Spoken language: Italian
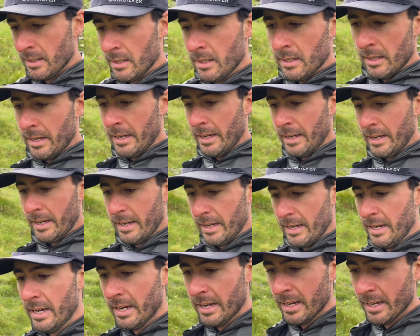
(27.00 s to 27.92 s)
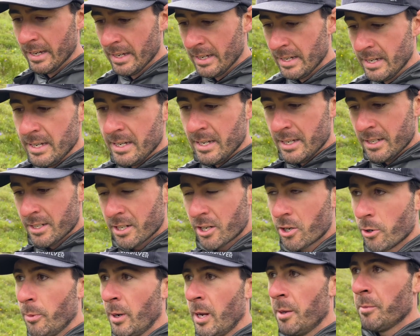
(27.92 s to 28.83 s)
E eh,
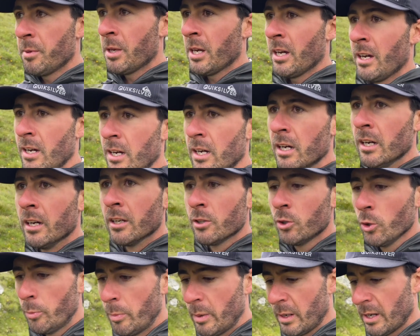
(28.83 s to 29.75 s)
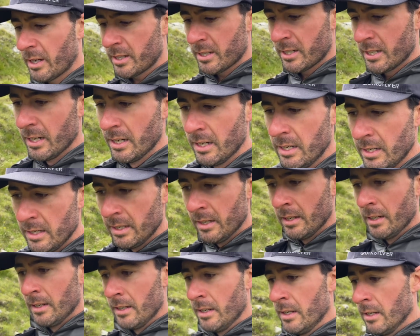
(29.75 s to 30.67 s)
siccome la mia duplex
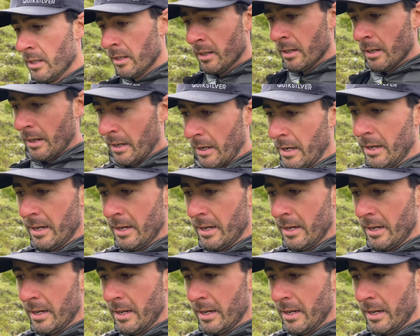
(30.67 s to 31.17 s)
eh,